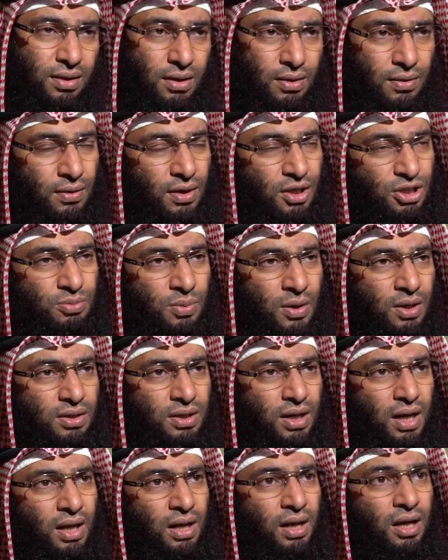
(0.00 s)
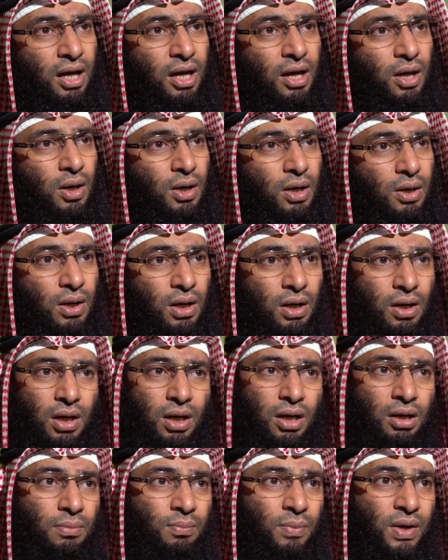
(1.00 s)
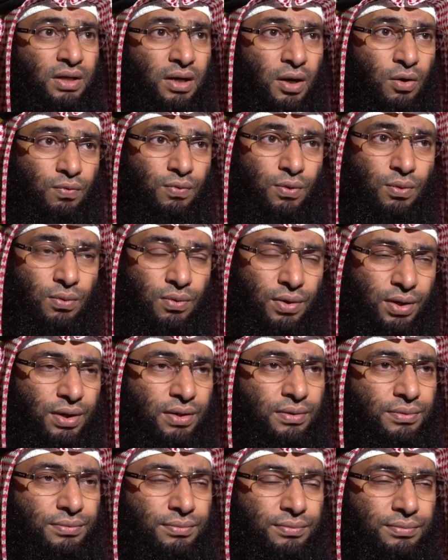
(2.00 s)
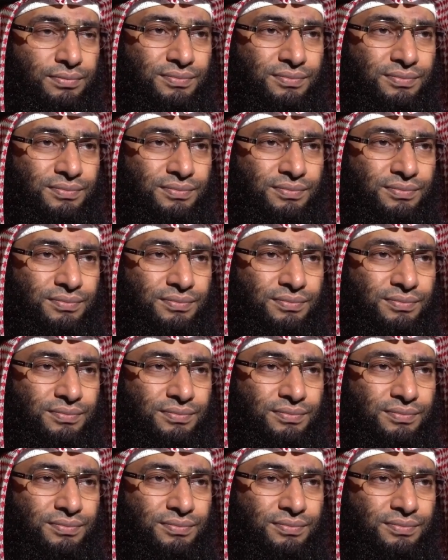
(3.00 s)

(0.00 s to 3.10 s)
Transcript: ذكر الله سبحانه وتعالى آه، مدحه في القرآن